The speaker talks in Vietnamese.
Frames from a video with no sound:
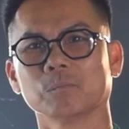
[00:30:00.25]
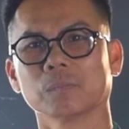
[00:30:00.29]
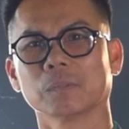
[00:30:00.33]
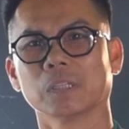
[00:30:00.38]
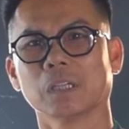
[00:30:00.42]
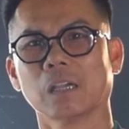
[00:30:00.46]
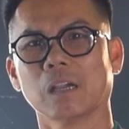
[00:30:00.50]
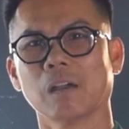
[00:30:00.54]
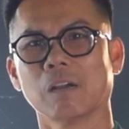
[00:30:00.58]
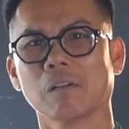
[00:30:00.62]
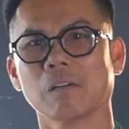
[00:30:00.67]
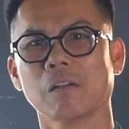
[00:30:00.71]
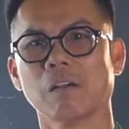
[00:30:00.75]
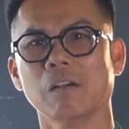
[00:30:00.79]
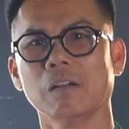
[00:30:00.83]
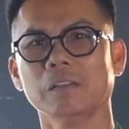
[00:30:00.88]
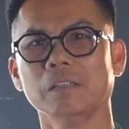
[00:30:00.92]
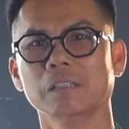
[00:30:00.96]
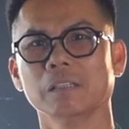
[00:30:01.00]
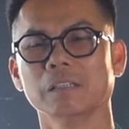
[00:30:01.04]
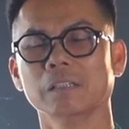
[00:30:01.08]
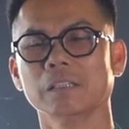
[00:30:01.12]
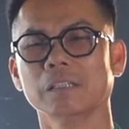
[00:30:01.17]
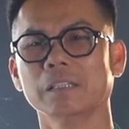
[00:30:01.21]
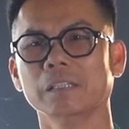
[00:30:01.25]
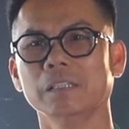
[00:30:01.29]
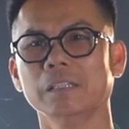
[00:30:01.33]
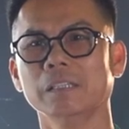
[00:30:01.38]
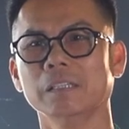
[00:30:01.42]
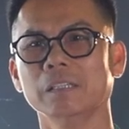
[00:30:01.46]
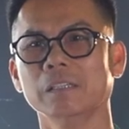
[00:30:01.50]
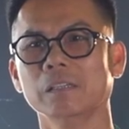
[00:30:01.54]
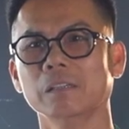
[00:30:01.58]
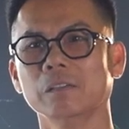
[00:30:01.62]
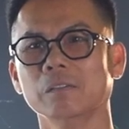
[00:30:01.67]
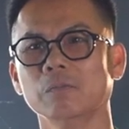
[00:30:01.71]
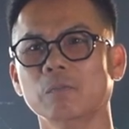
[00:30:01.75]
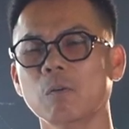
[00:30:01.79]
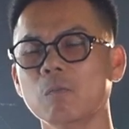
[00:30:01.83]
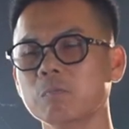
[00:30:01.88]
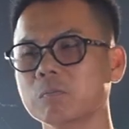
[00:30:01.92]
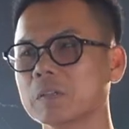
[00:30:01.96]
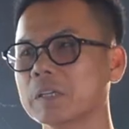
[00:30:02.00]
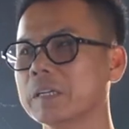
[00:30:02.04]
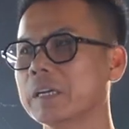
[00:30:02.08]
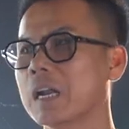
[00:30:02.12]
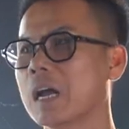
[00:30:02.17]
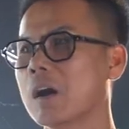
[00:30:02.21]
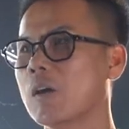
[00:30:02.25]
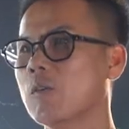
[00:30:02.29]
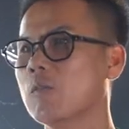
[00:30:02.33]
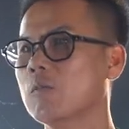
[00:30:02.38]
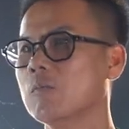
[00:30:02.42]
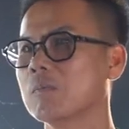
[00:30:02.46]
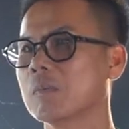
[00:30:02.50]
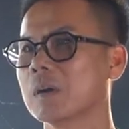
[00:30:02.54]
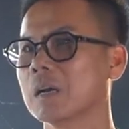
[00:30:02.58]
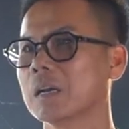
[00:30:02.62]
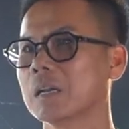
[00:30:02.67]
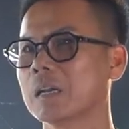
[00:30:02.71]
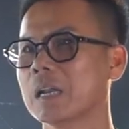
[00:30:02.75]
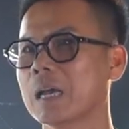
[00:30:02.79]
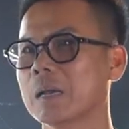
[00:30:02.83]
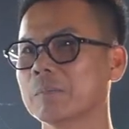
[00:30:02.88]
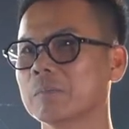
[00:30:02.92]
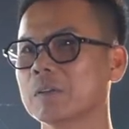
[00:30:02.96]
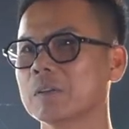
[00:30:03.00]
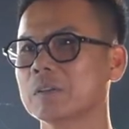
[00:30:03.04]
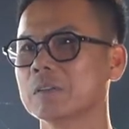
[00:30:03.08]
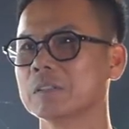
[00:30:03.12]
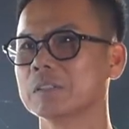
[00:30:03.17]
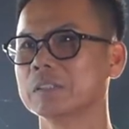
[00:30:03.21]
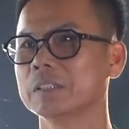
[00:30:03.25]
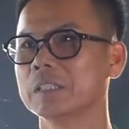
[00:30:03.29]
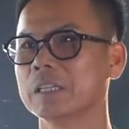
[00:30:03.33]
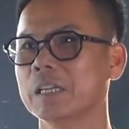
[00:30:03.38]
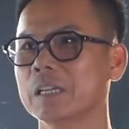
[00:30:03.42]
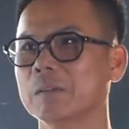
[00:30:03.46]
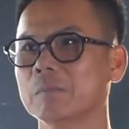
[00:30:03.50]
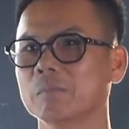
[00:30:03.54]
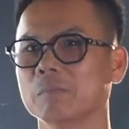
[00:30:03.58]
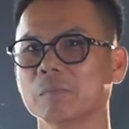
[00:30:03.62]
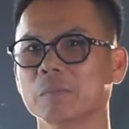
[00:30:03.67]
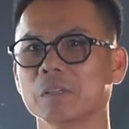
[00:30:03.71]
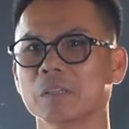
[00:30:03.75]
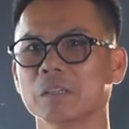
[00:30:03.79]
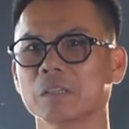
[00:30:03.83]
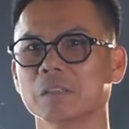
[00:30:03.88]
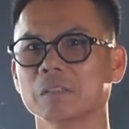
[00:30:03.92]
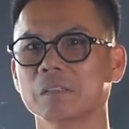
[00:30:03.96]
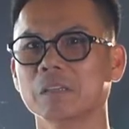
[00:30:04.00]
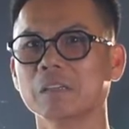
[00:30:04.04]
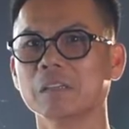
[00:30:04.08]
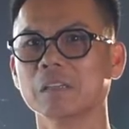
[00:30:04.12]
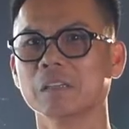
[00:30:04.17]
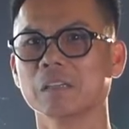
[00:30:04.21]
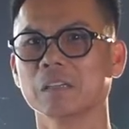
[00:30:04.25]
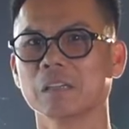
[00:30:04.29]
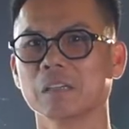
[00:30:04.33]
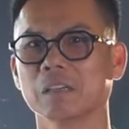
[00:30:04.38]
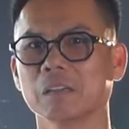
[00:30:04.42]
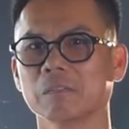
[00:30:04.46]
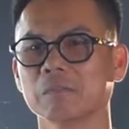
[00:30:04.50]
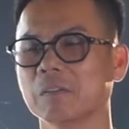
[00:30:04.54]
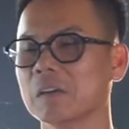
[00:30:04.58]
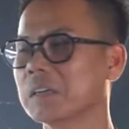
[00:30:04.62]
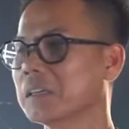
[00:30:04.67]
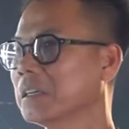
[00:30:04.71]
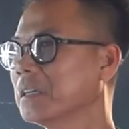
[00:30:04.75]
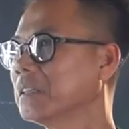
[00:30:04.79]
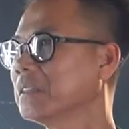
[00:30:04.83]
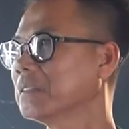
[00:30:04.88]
họ có những cái phút thi đấu mà làm cho người xem rất là phấn khích.